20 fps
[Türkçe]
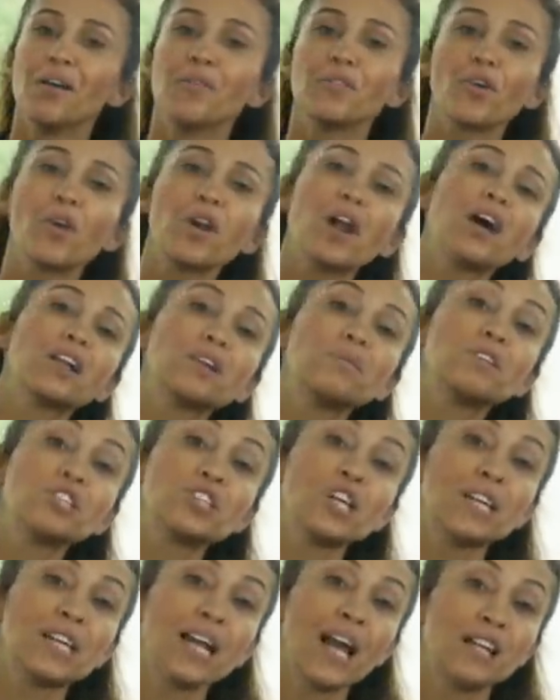Sonra aklıma
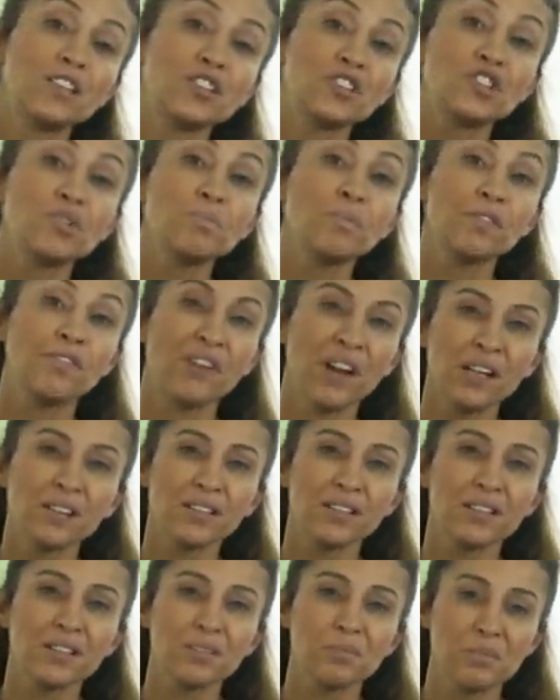şey geldi. Jimmy
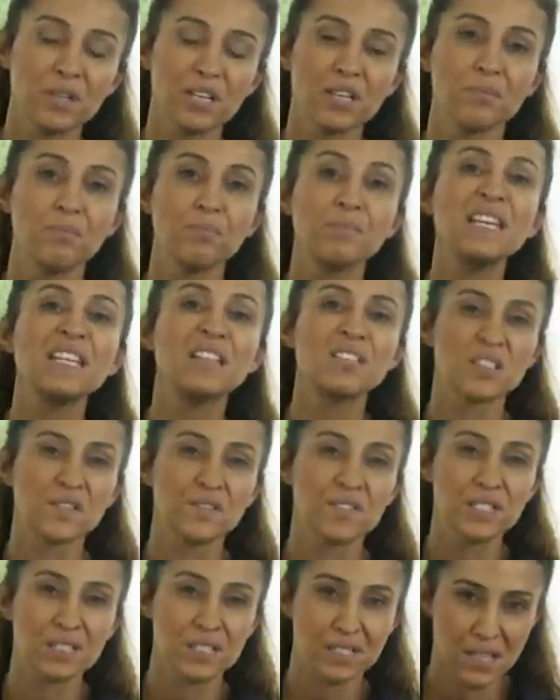Fallon'ın bir mean
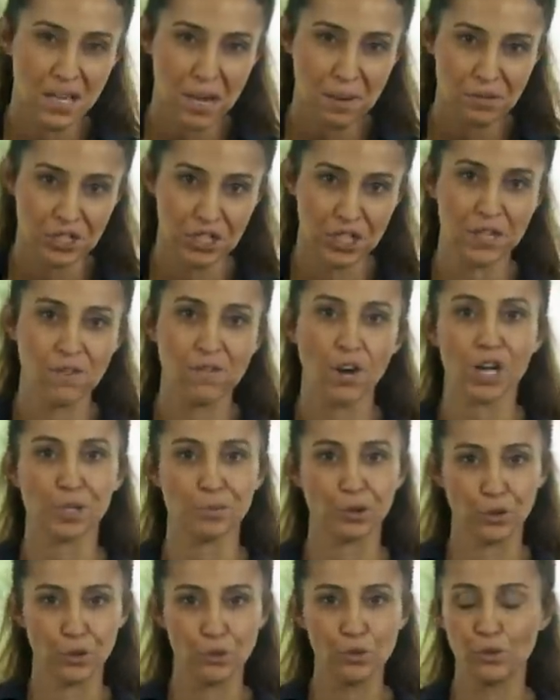tweets diye bir şeyi
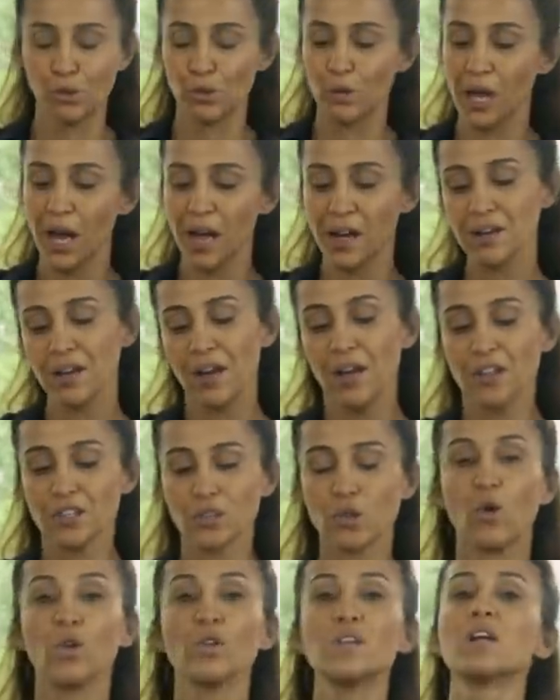vardı böyle ünlüler.
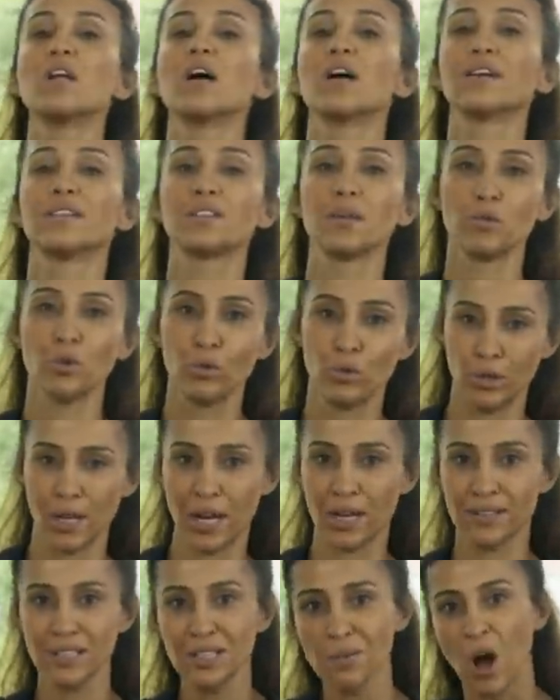İşte onlar hakkında tabii
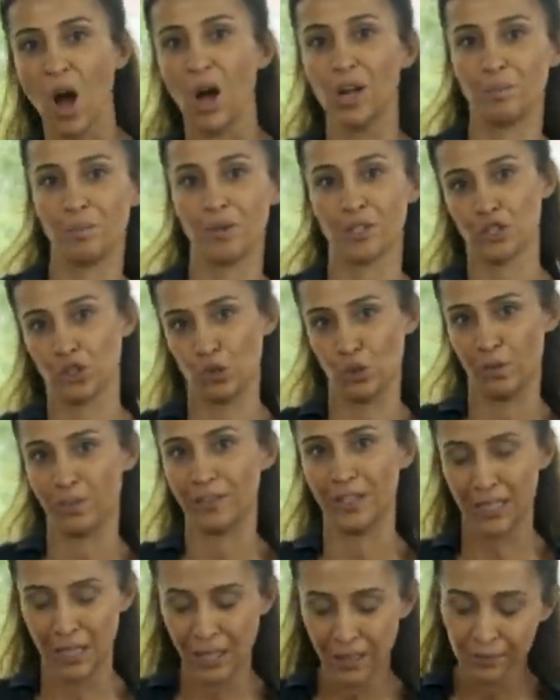ünlüler dedim Al Pacino
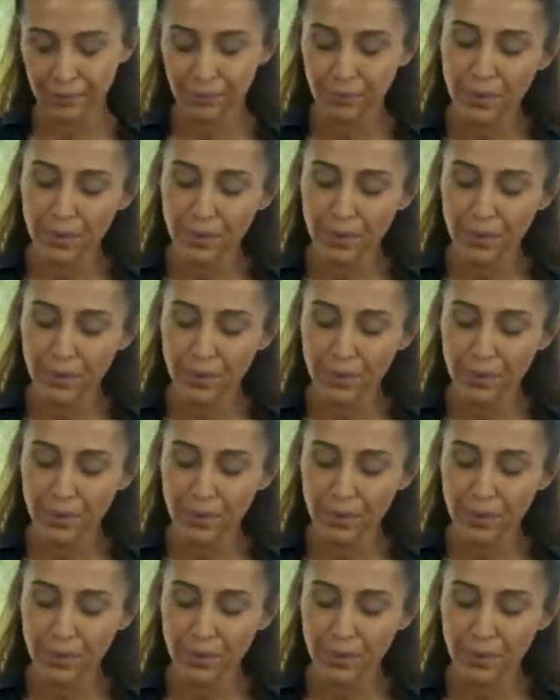falan.